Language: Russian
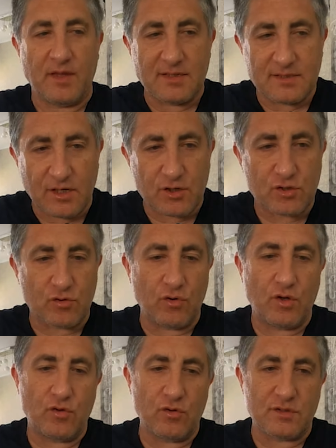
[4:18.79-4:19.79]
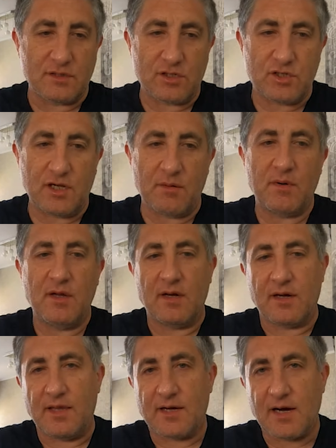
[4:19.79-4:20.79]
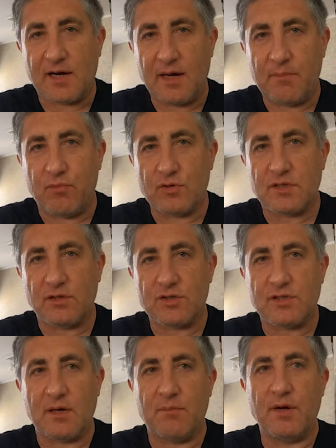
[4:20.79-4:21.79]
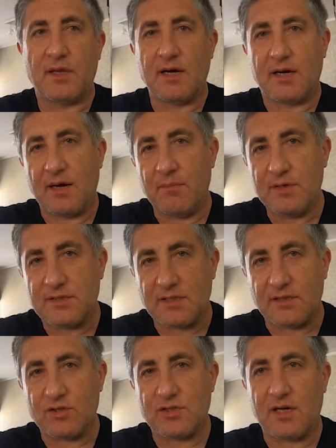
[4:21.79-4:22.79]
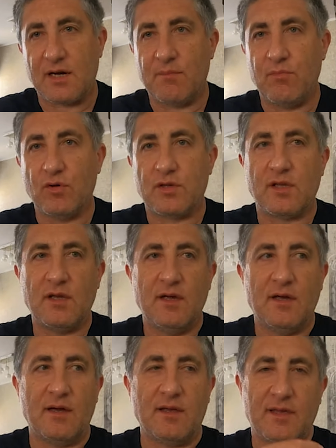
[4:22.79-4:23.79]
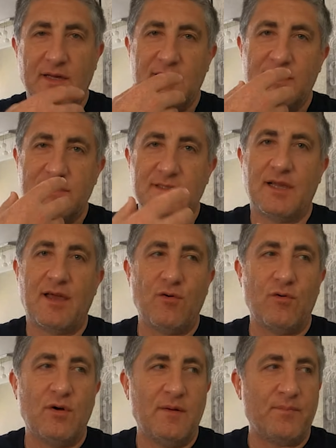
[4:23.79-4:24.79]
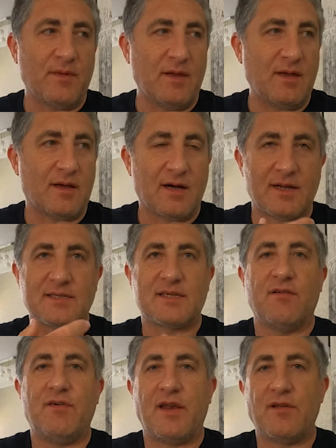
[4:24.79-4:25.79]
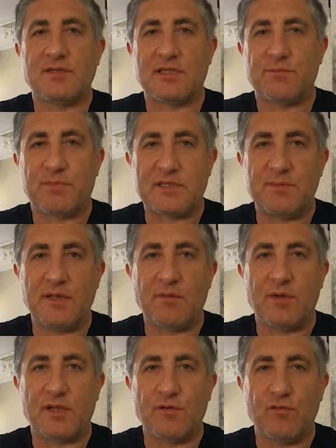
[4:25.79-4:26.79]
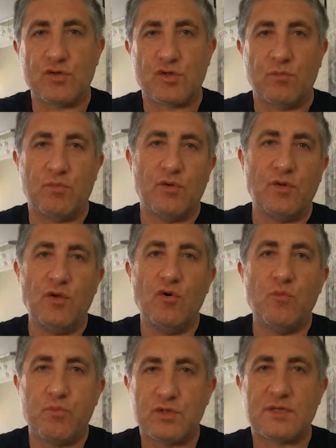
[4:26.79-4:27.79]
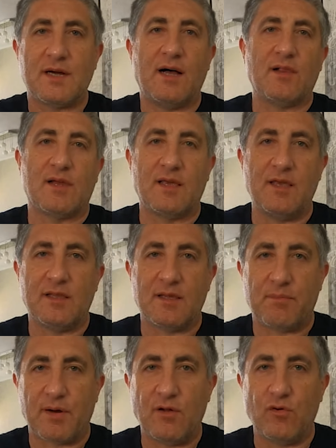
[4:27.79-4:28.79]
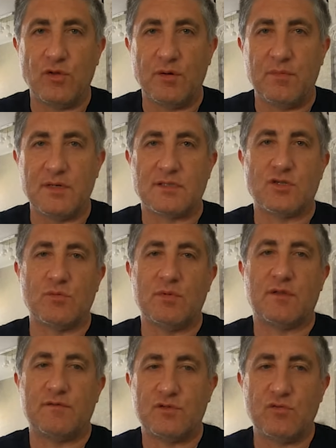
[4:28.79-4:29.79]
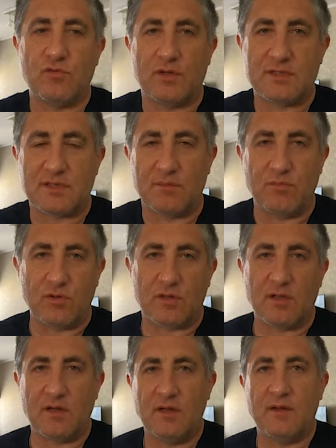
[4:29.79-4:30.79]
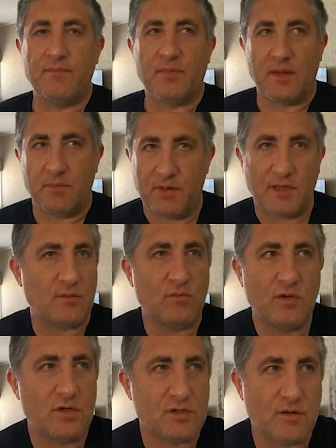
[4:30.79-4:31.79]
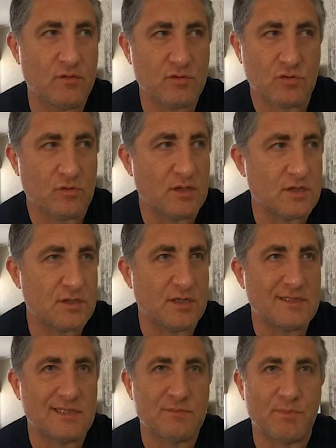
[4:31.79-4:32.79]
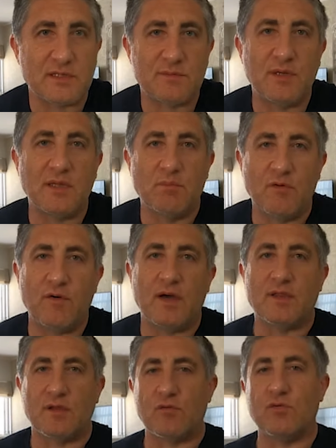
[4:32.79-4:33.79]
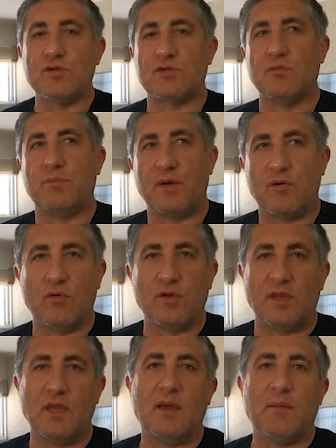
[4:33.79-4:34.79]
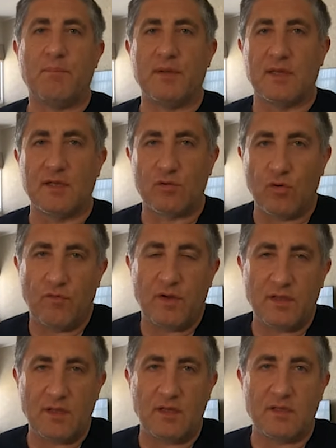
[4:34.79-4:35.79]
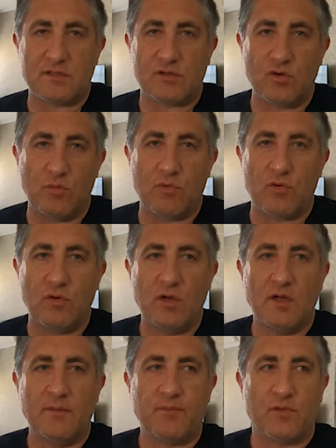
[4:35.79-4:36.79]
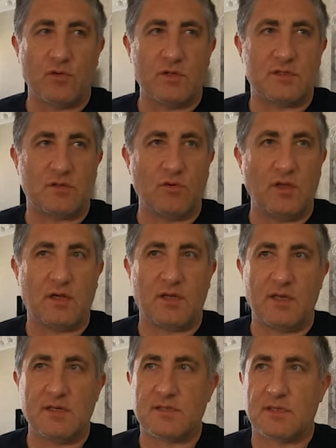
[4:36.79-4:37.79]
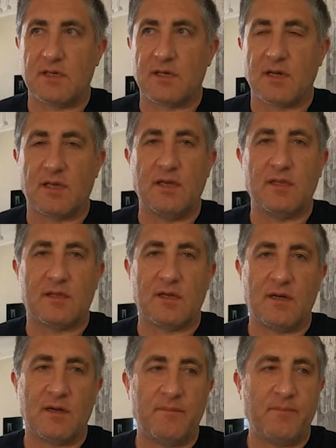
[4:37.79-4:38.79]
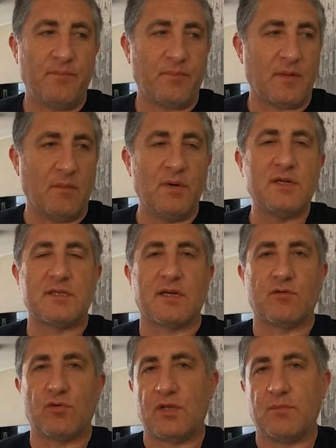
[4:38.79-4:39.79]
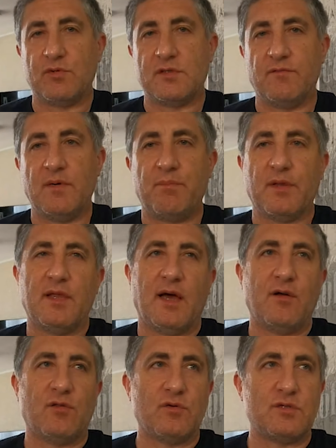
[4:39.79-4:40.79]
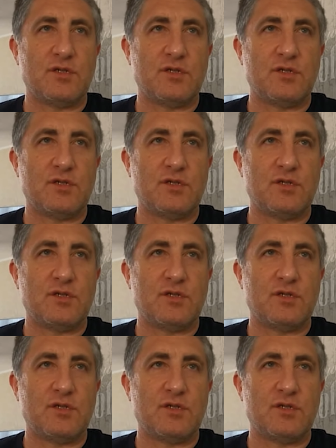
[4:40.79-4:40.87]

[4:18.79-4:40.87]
Я знаю, что идет, зачем, где какая поза должна быть, какая мышца должна работать. Я знаю, Э, как разговаривать со спортсменом для того, чтобы он не упускал какие-то определенные мышцы, чтобы это все у нас работало. И поэтому я же говорю, что даже если спортсмены бывает такое, что приходят не подготовленные на съемку, то есть у них есть э, какие-то мышцы, которые, допустим, выпадают.